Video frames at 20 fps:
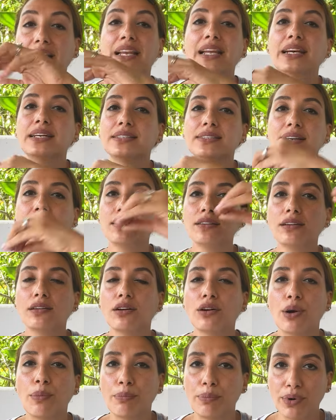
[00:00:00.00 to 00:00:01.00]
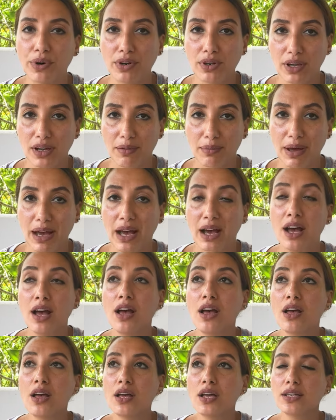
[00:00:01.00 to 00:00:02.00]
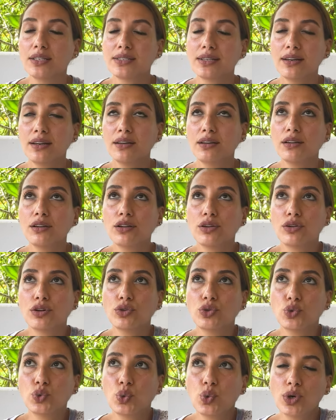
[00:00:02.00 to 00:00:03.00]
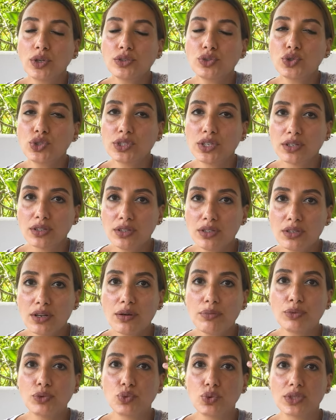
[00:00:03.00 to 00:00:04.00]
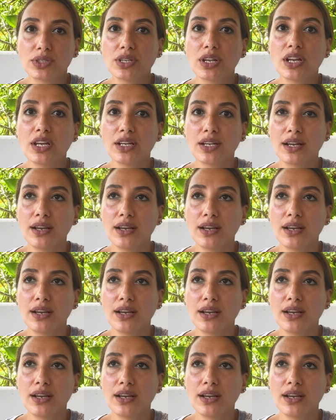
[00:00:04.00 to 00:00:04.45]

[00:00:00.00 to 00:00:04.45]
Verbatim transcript: ليها سحر جبار يا جماعه سحر الخطوات الصغيره بتوصلك